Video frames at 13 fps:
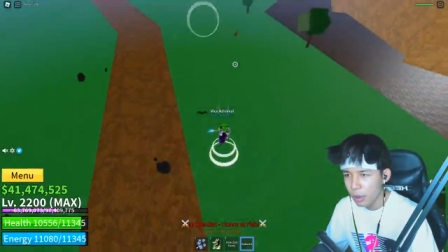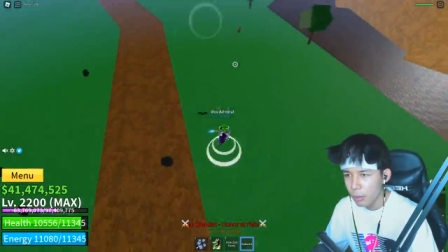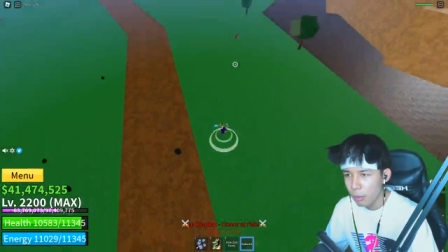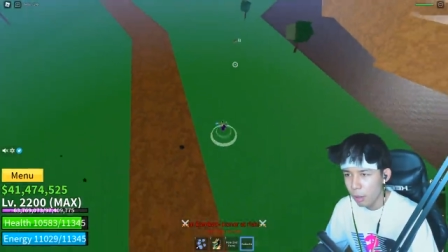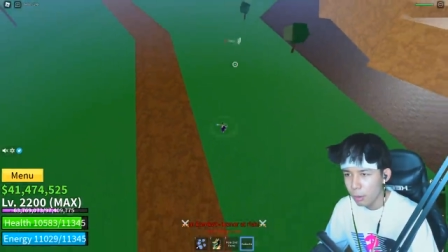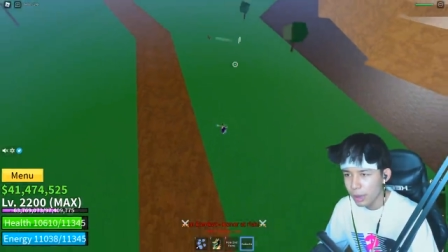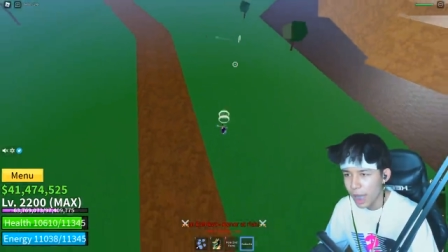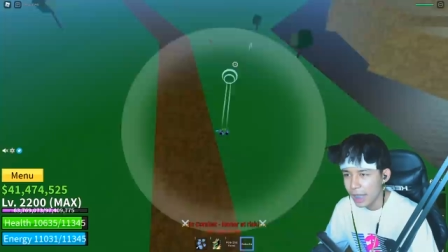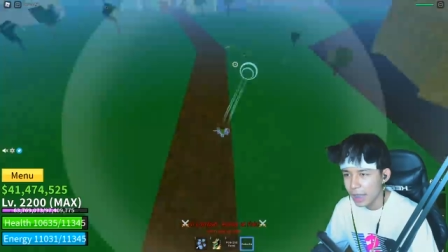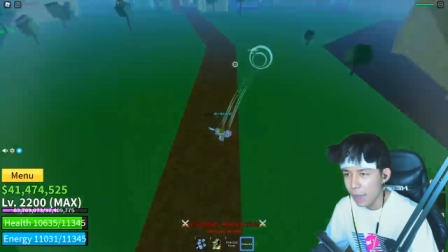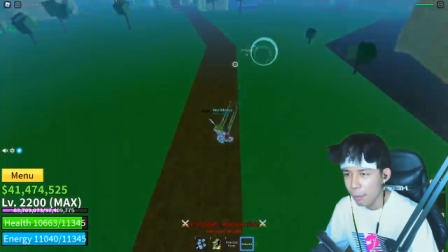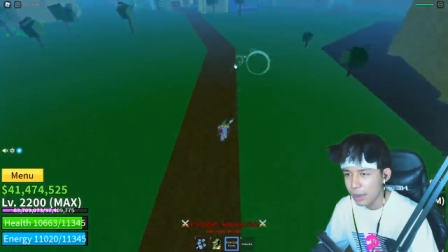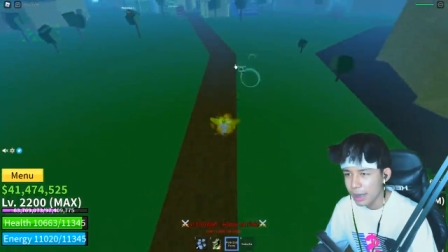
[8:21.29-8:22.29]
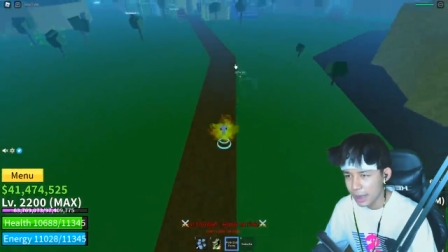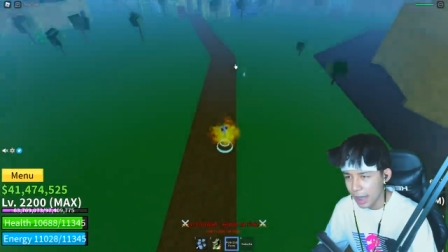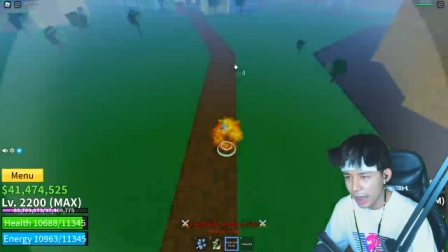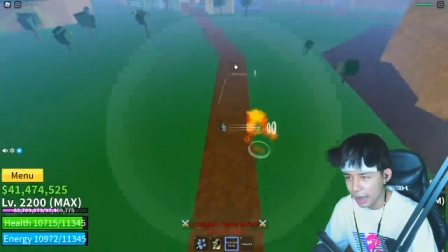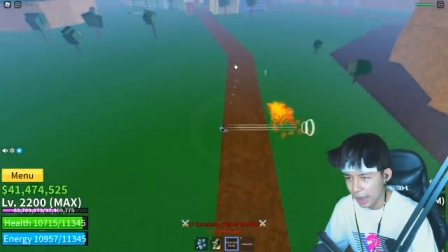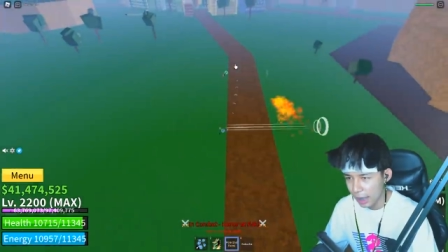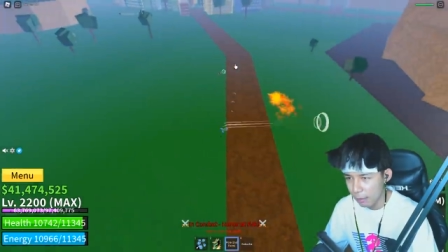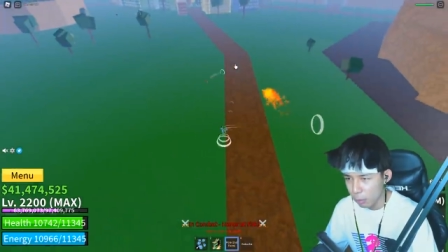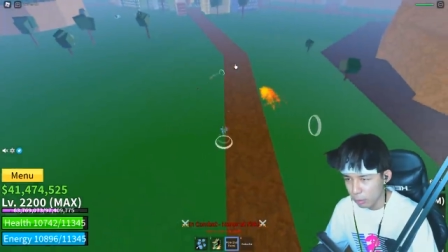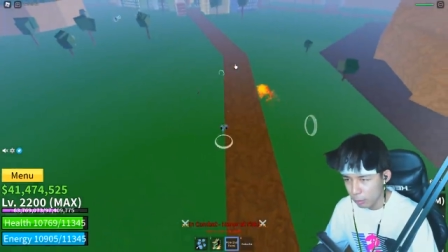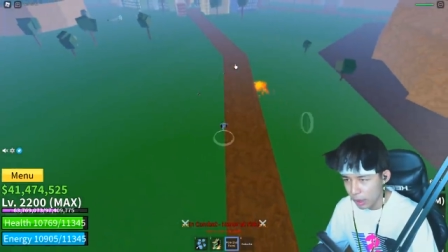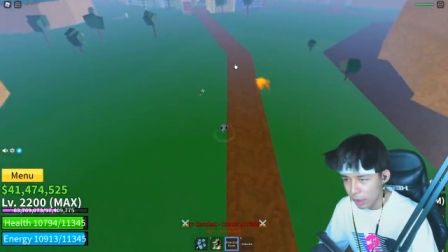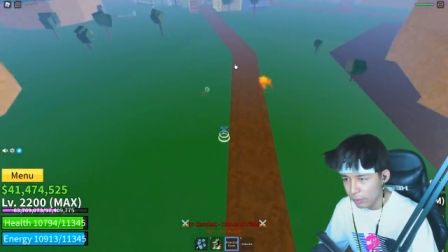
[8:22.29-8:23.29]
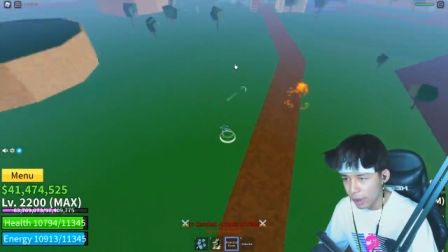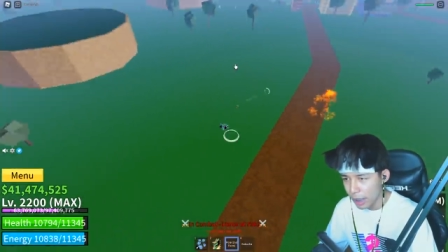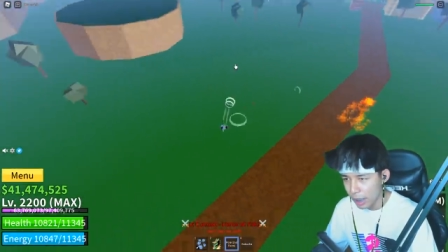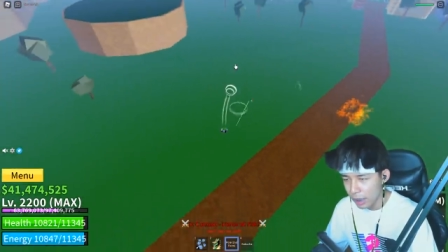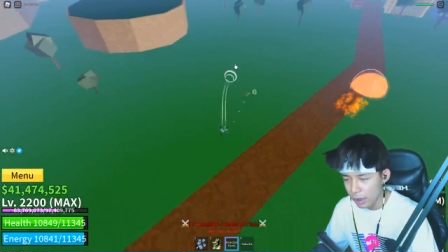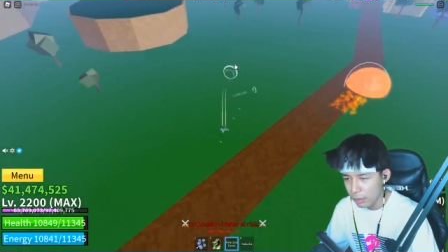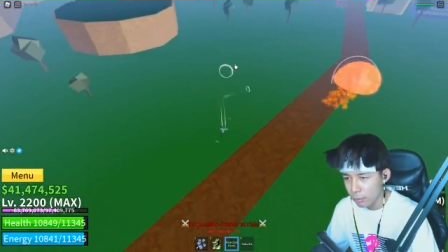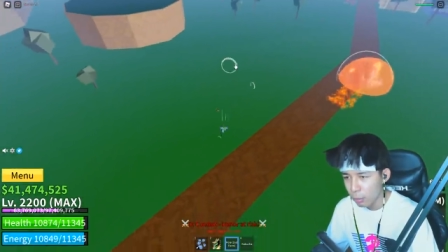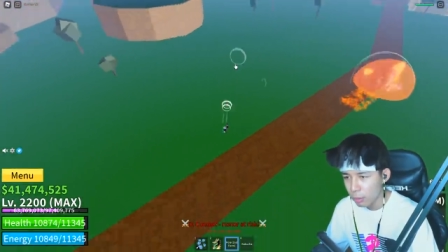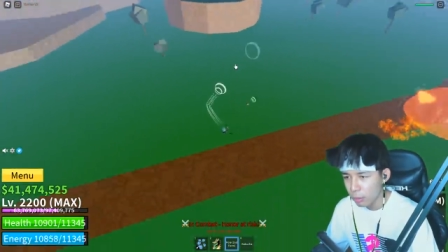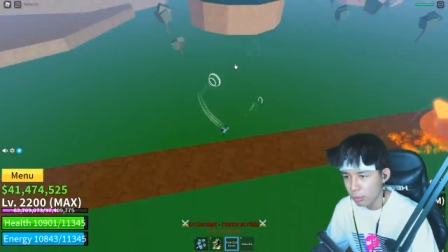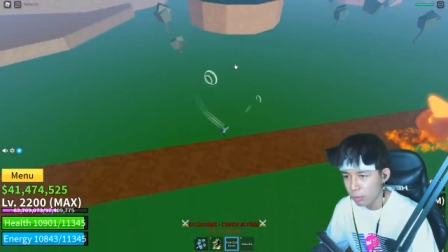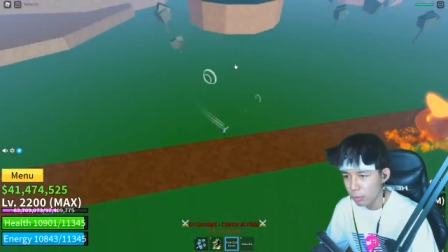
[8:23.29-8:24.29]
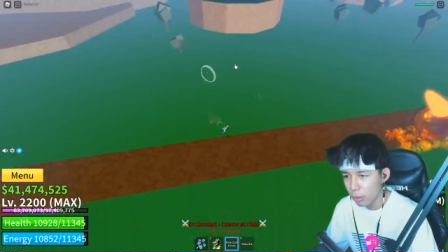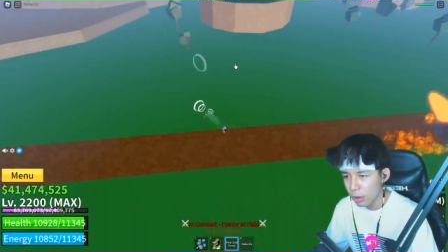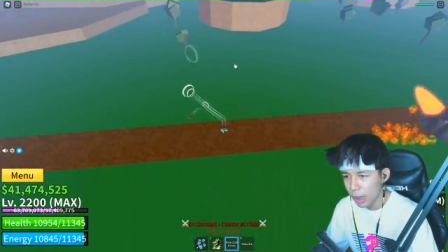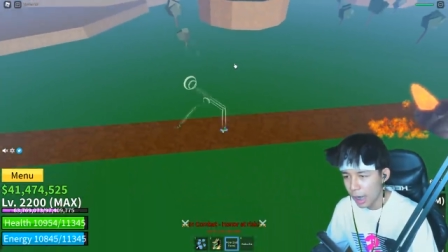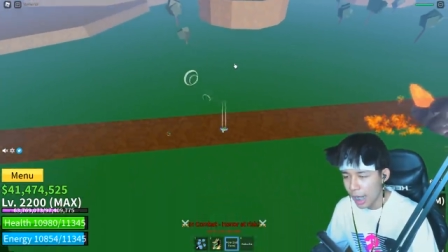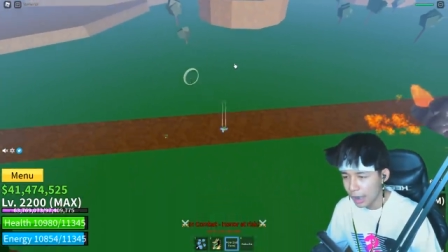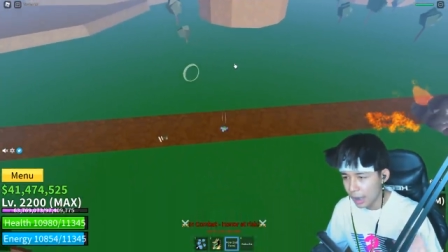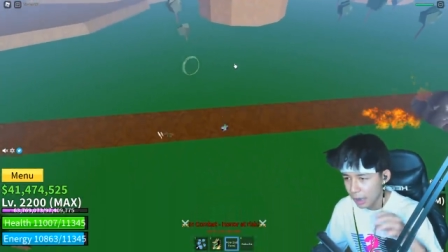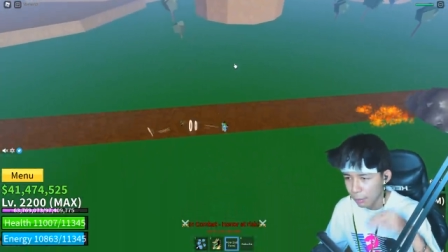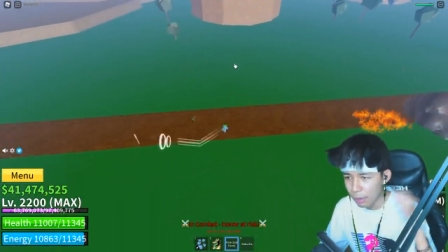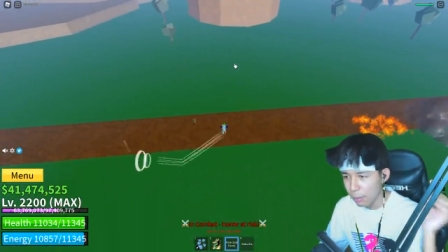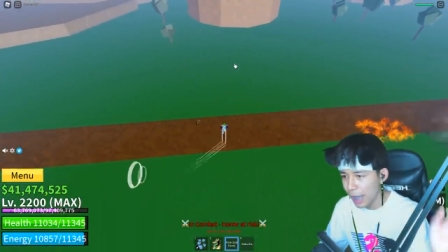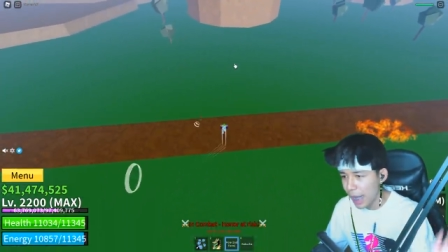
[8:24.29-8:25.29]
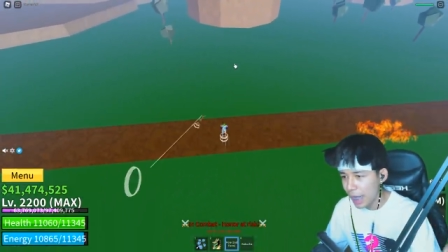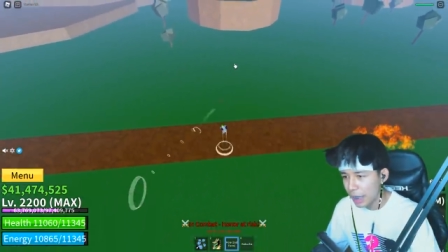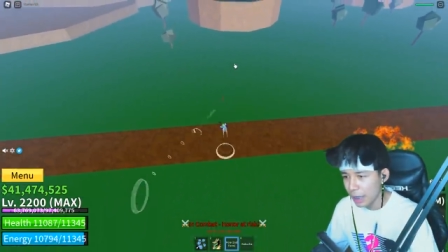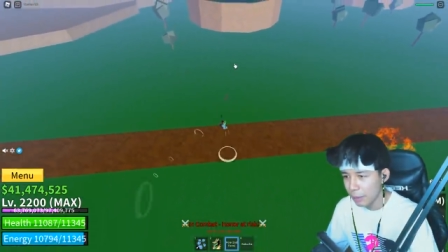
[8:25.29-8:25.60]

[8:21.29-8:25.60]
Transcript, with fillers: เพราะผลได้เนี่ยมันจะเก่งแต่ข้างบนพื้นเลยบนบนอากาศเนี่ยทำอะไรไม่ได้เลย